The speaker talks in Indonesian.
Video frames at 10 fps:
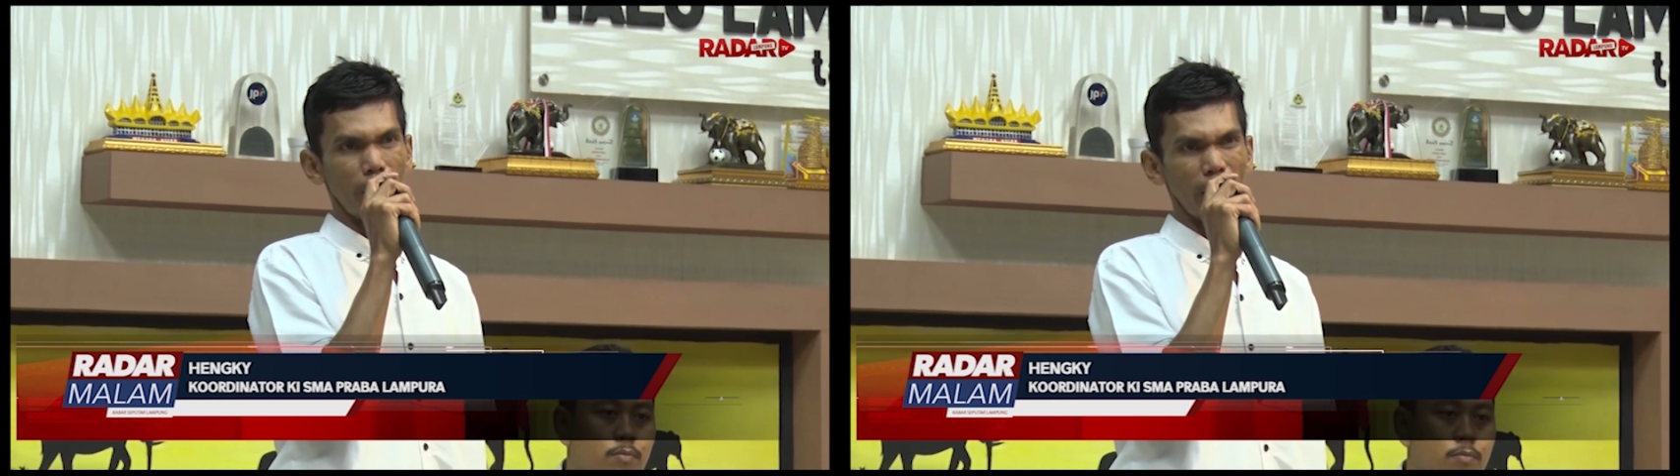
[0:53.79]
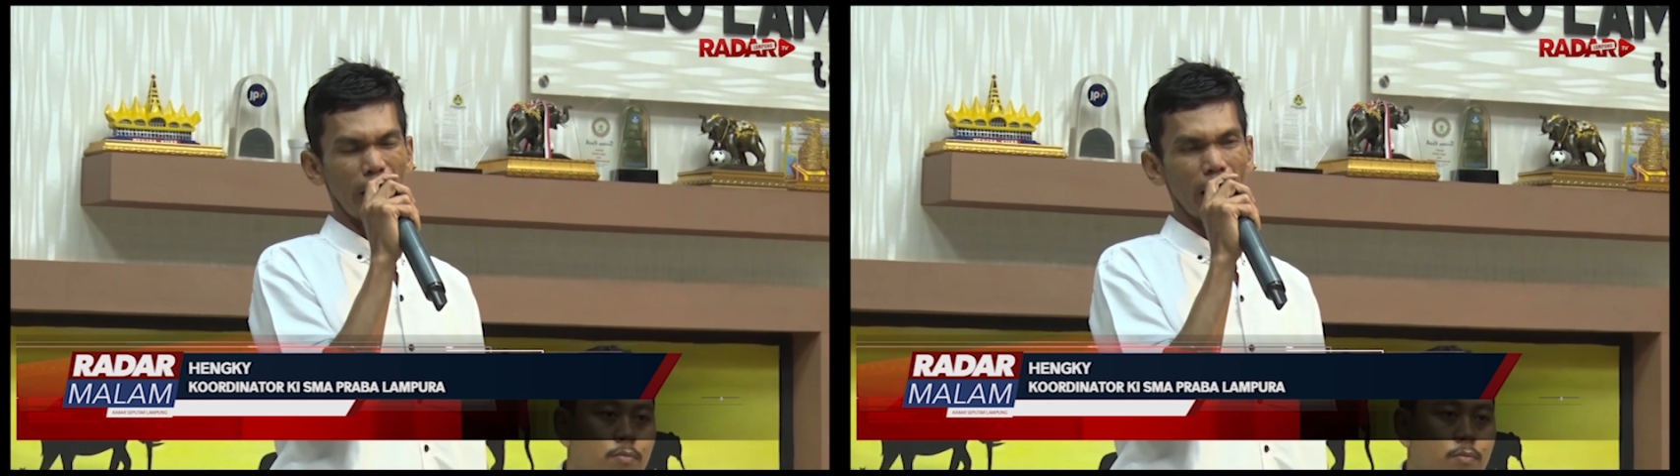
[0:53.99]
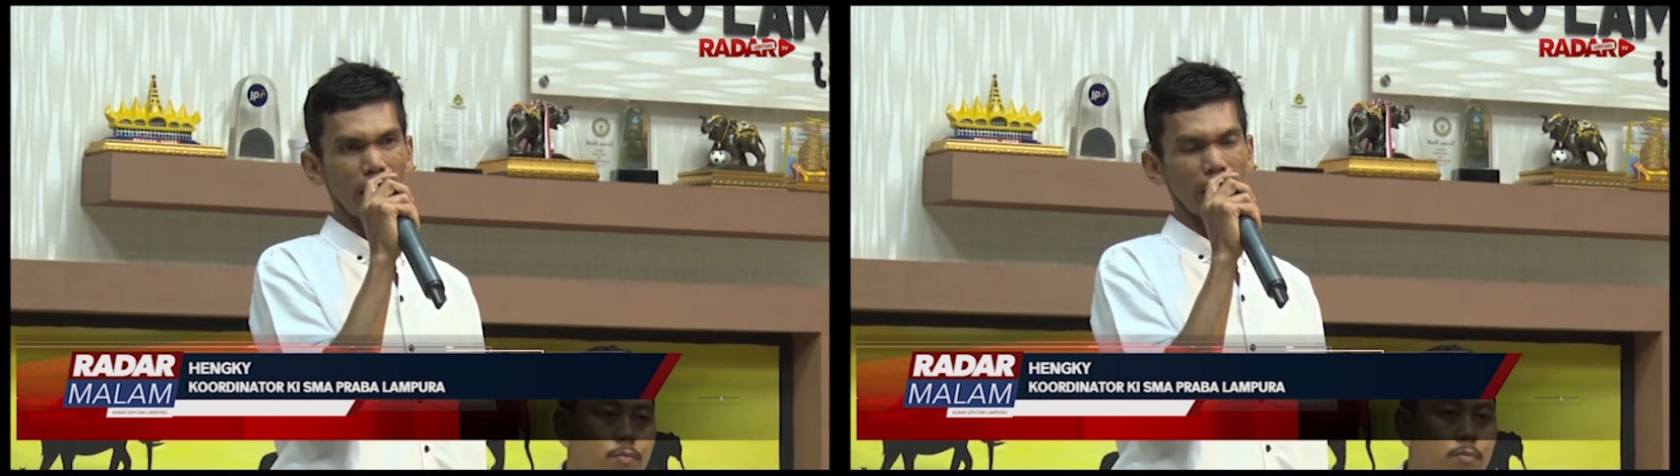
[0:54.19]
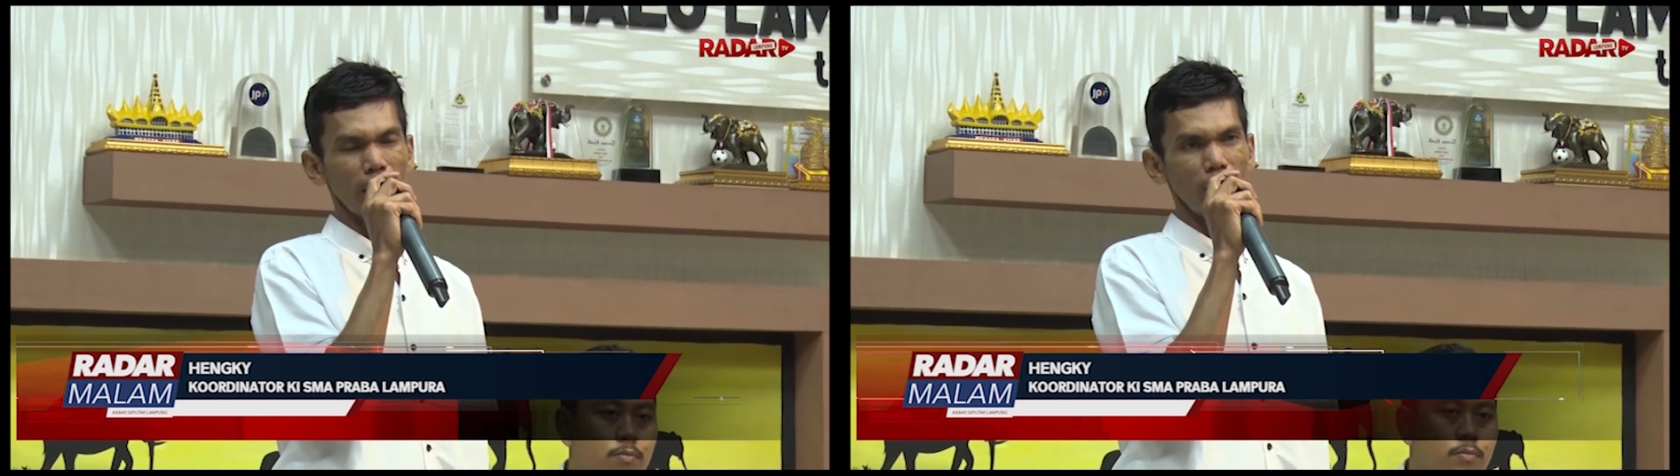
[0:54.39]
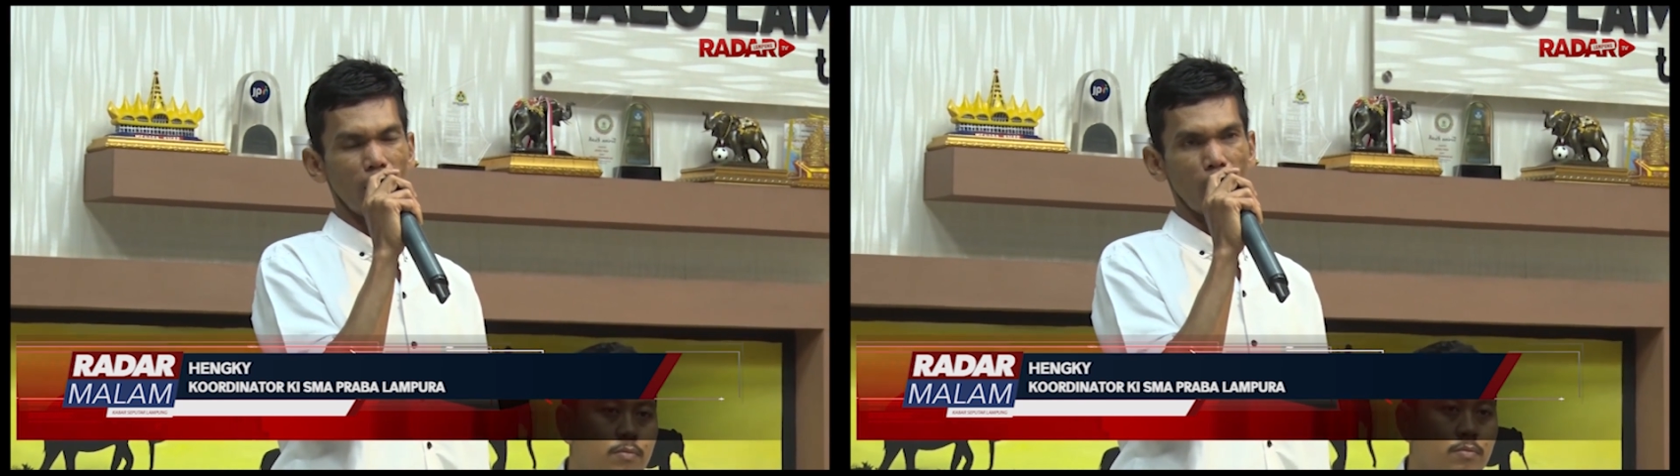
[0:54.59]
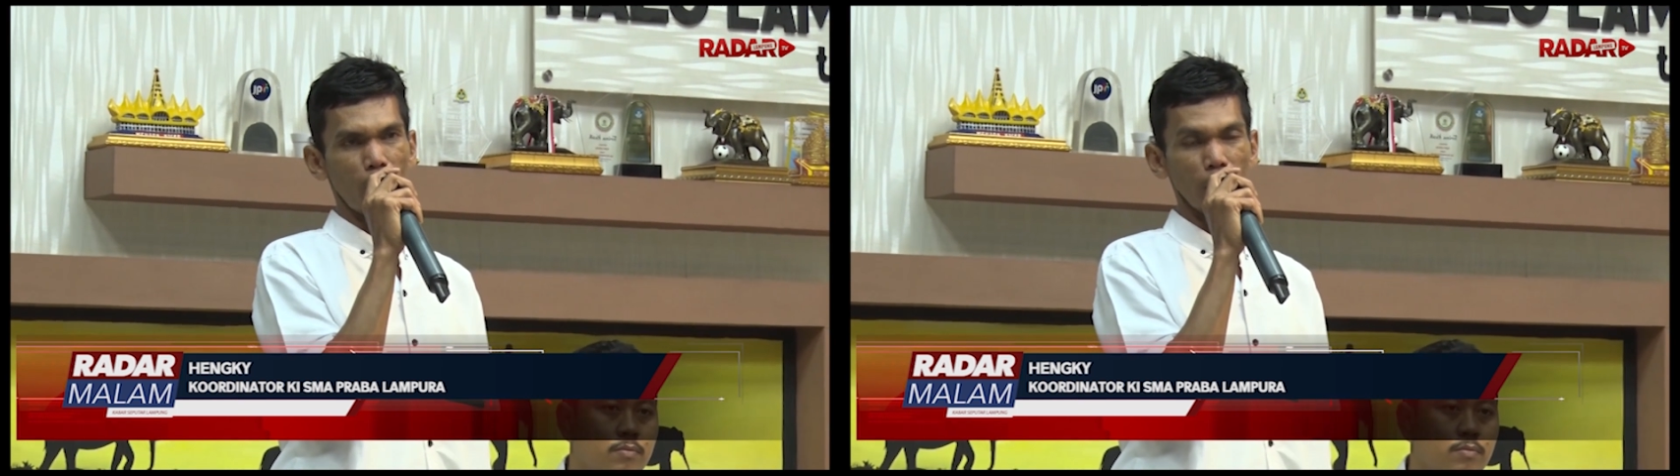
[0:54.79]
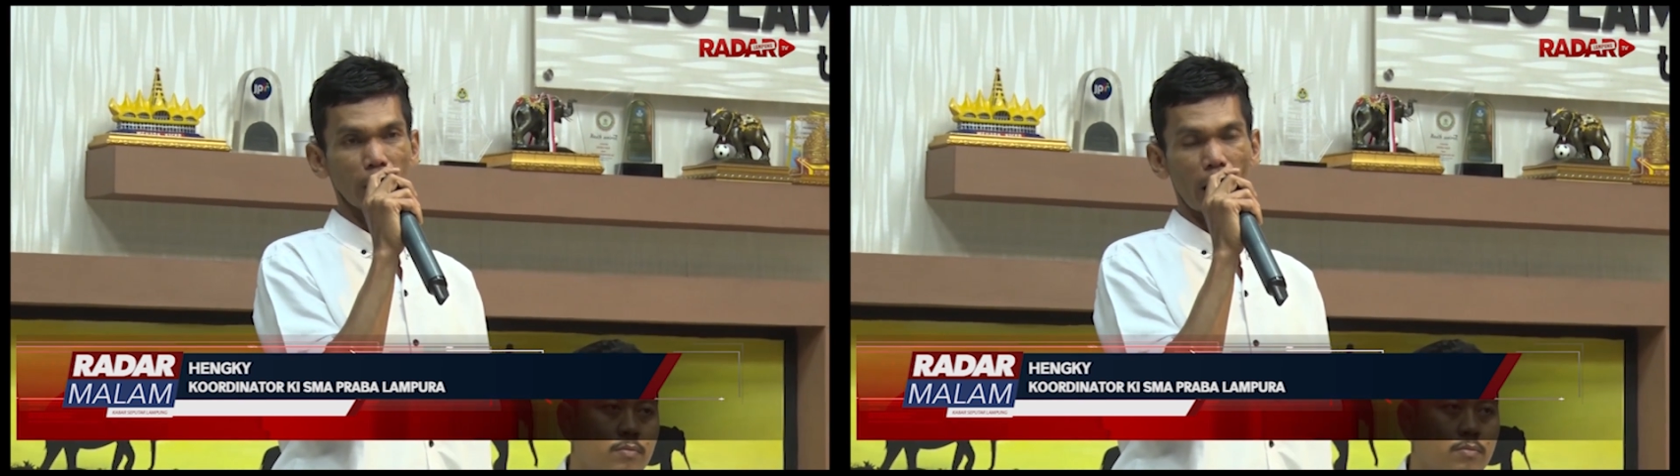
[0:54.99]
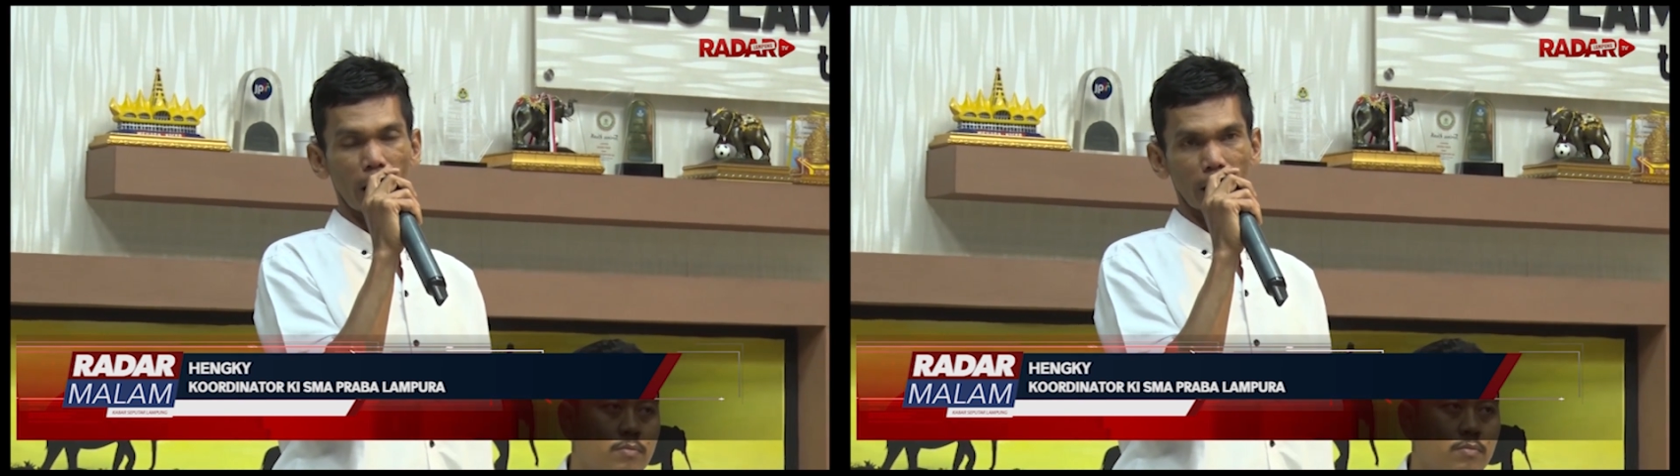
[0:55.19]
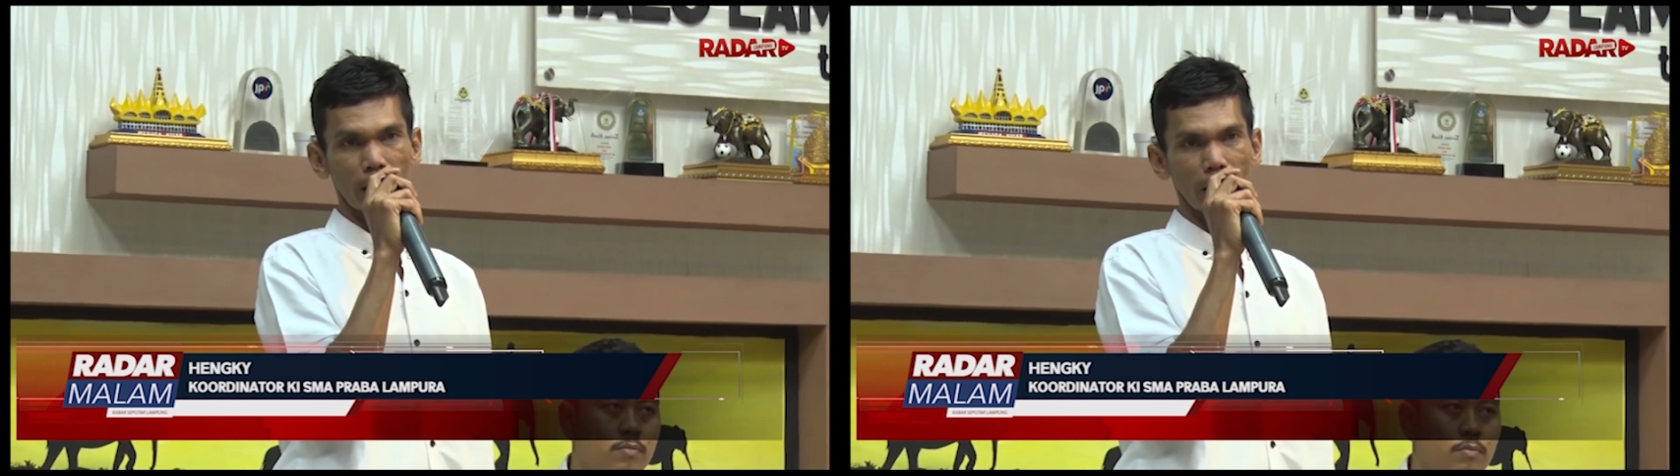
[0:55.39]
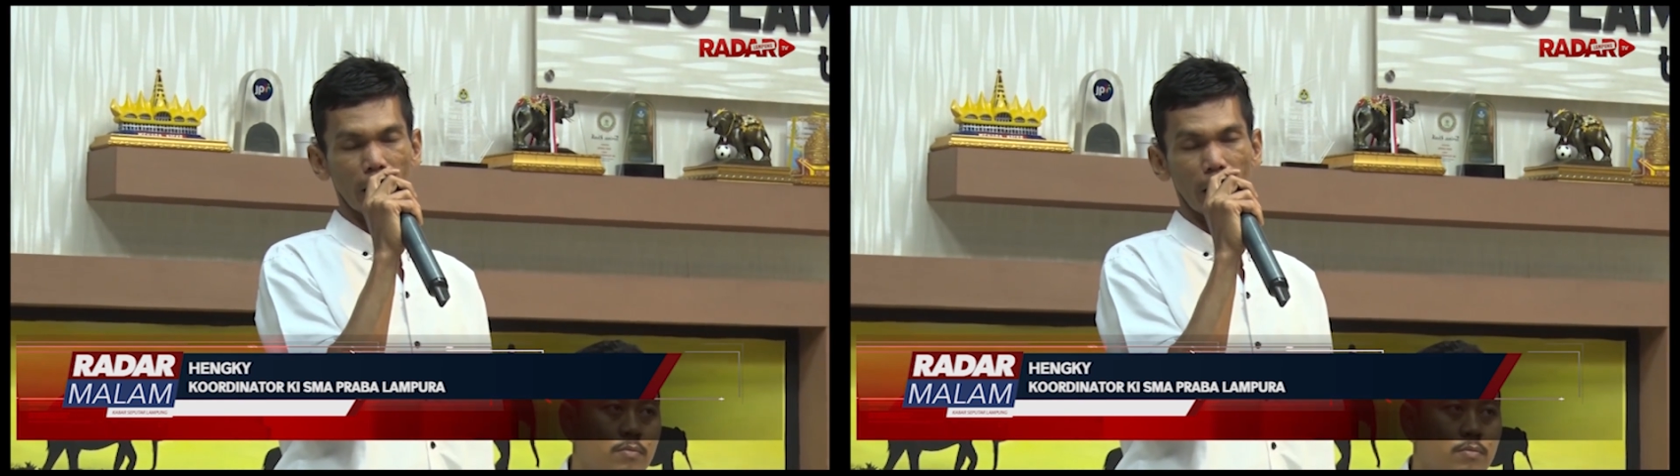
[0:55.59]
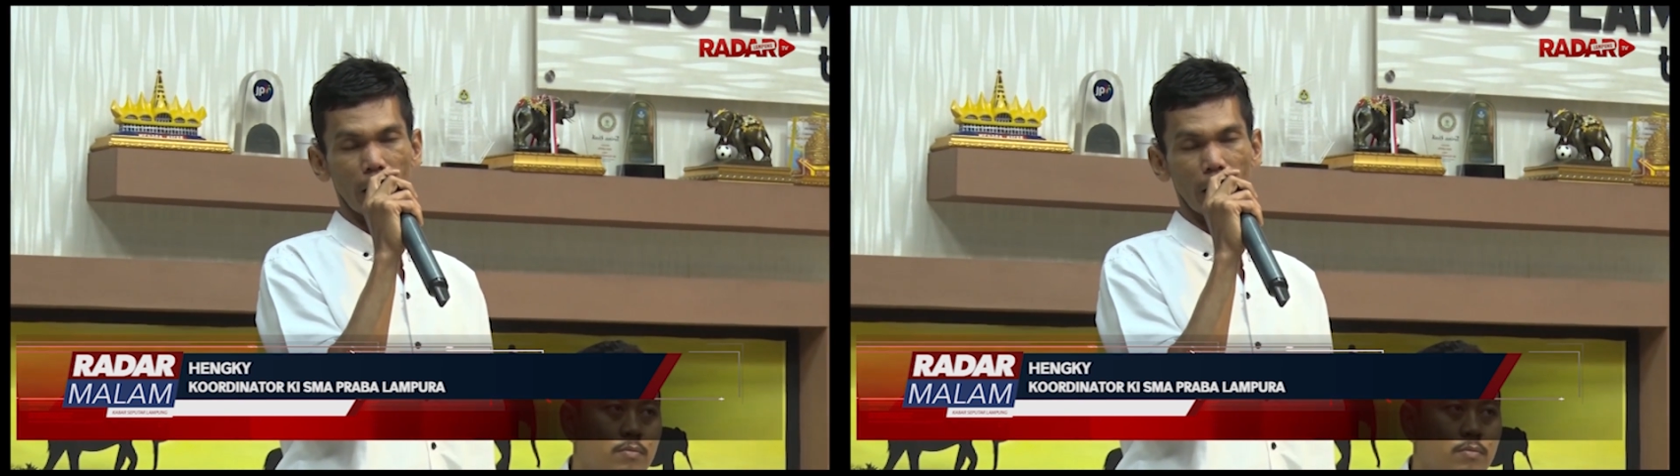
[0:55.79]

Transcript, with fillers: melihat walaupun sehari